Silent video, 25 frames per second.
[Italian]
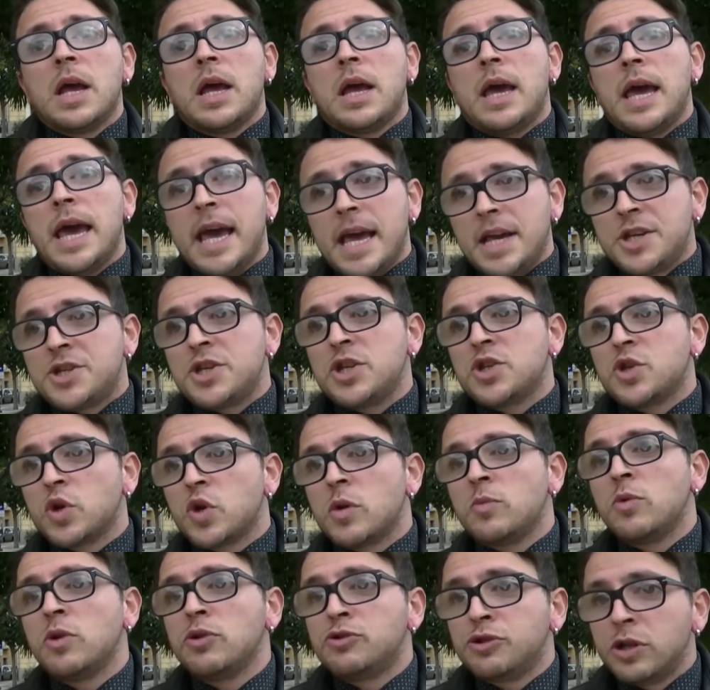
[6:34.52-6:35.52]
Eh, ci
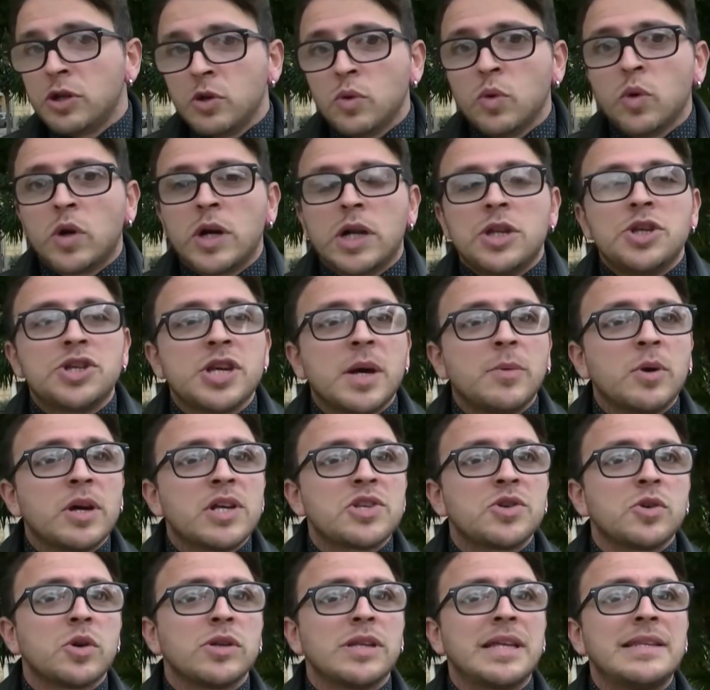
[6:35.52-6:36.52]
sono molti nuclei, diciamo che
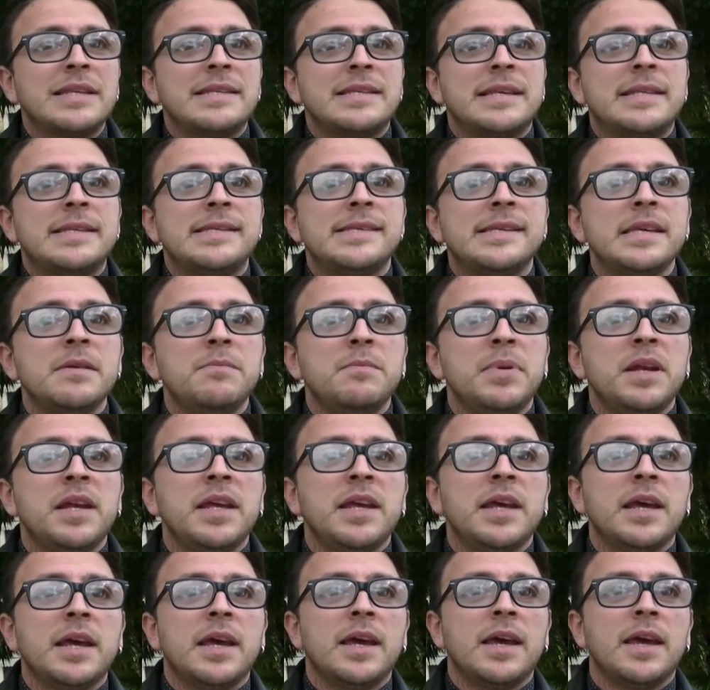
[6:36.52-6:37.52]
sono dati
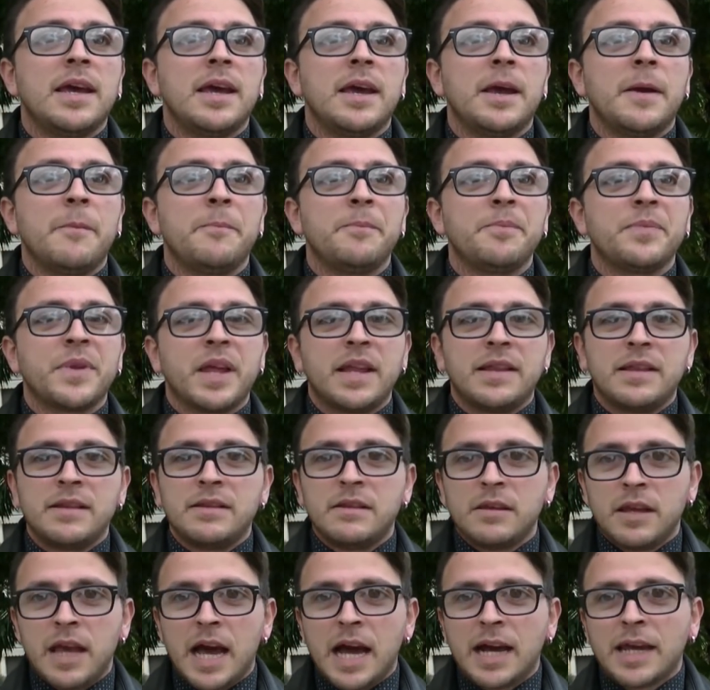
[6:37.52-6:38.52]
sensibili e, ed
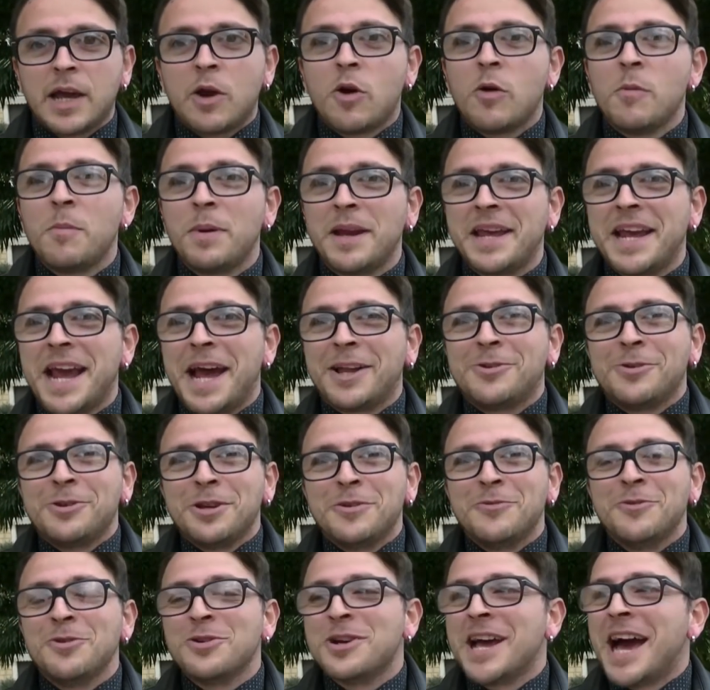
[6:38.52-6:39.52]
è anche complicato
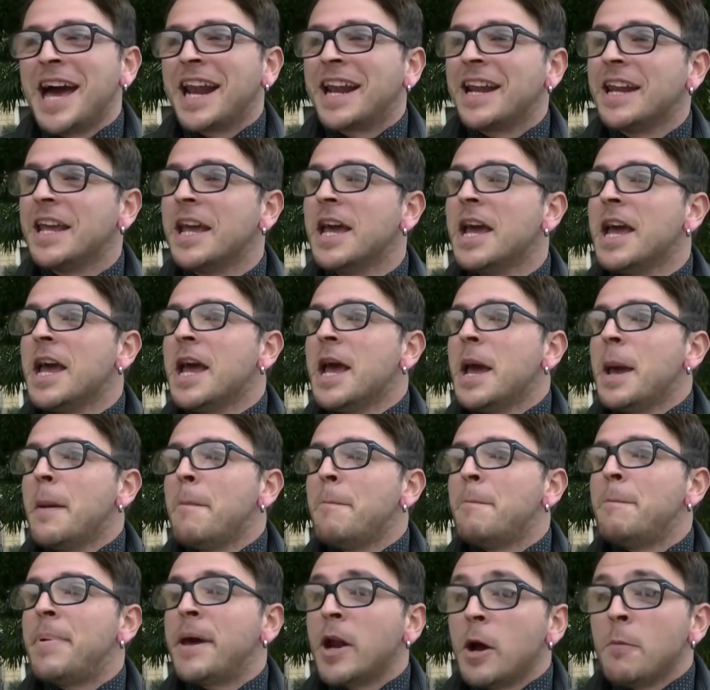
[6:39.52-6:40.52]
divulgarli,
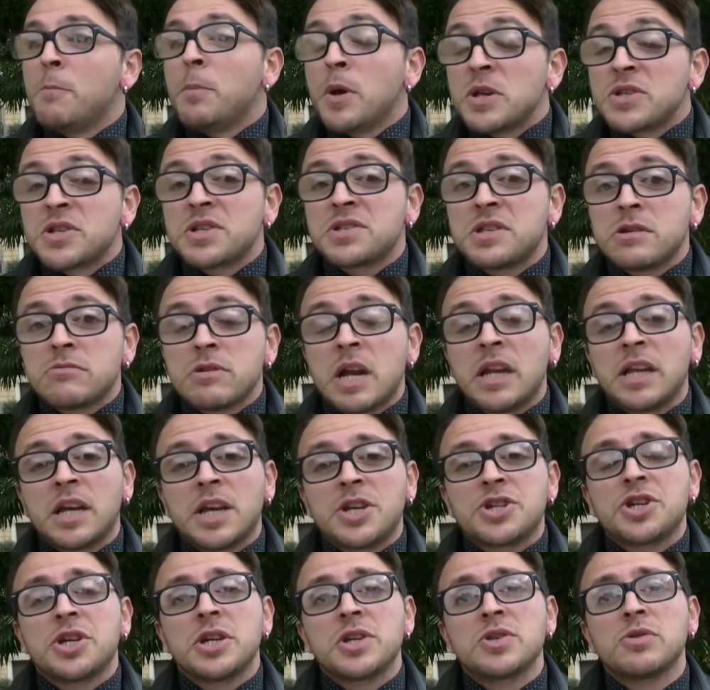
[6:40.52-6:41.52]
però posso assicurare
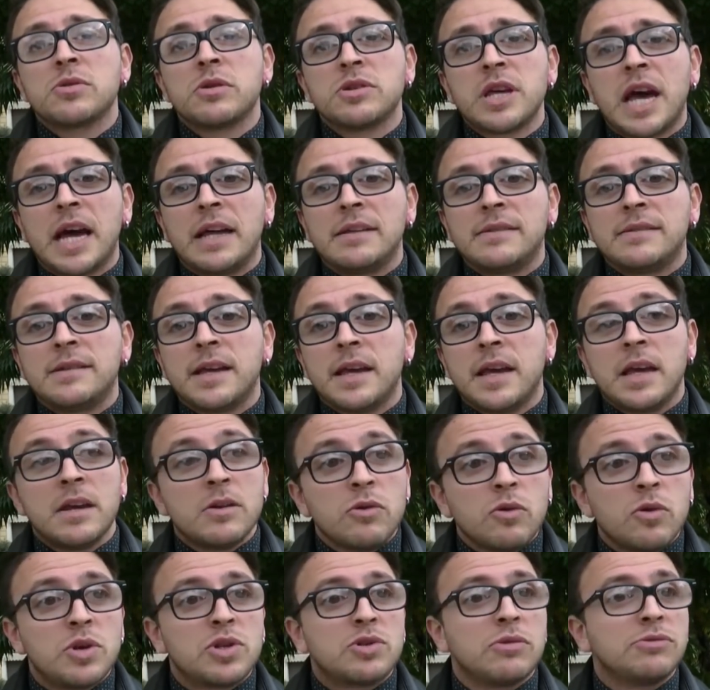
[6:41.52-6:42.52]
che ce ne sono tante e
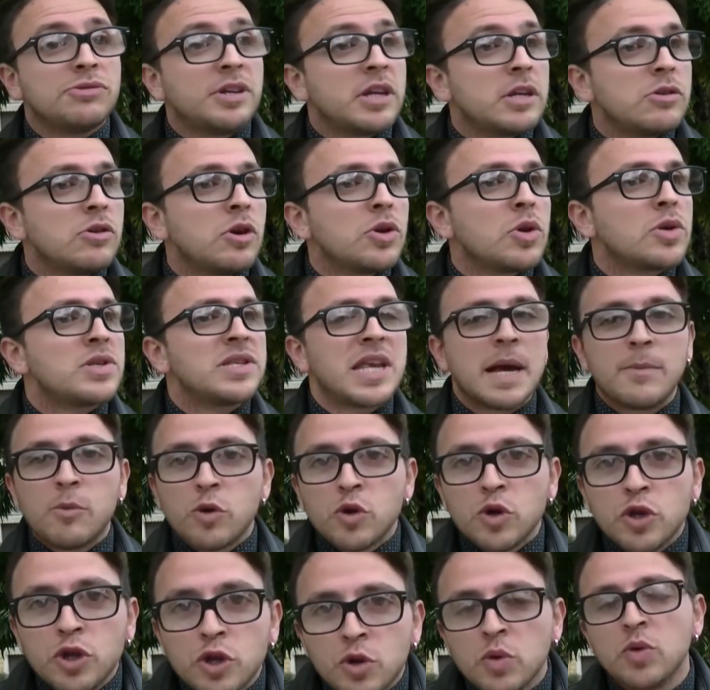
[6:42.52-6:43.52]
noi sul territorio
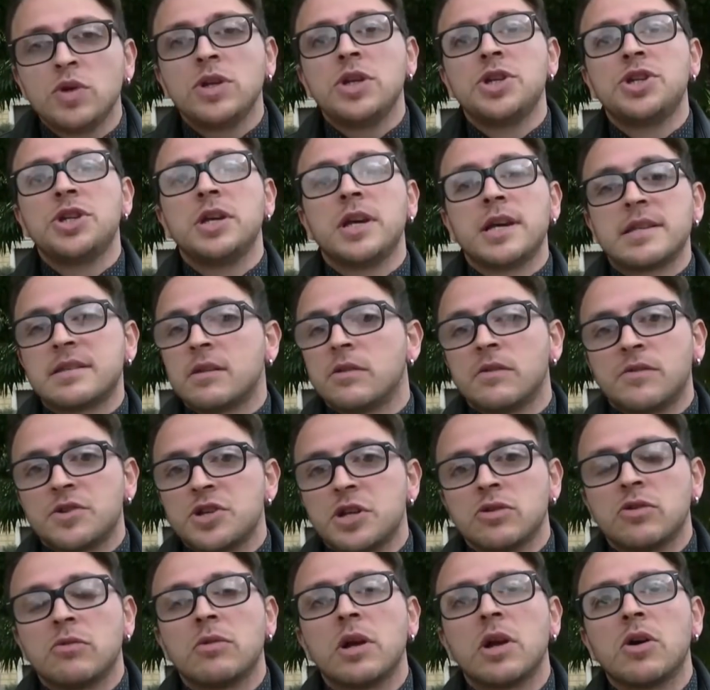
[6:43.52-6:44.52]
siamo gli unici che stanno
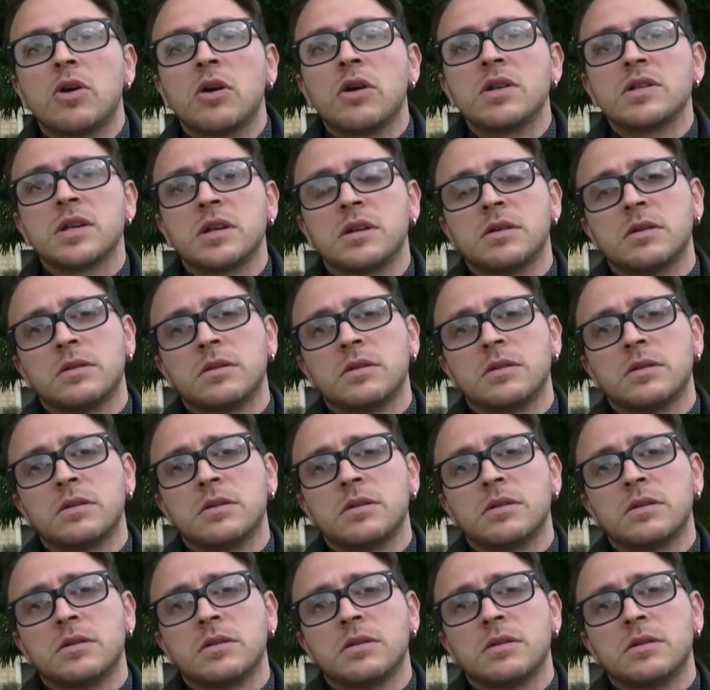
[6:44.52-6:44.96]
facendo qualcosa.